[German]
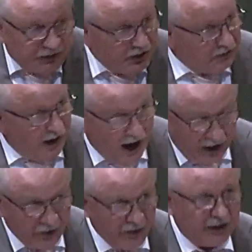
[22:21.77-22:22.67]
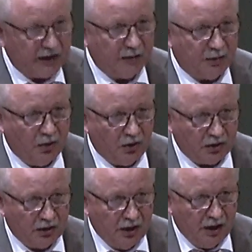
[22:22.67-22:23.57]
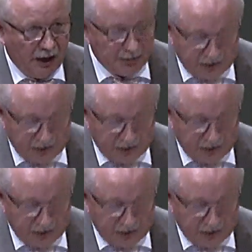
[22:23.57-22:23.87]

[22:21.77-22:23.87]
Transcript: sie waren wiedergeboren, aber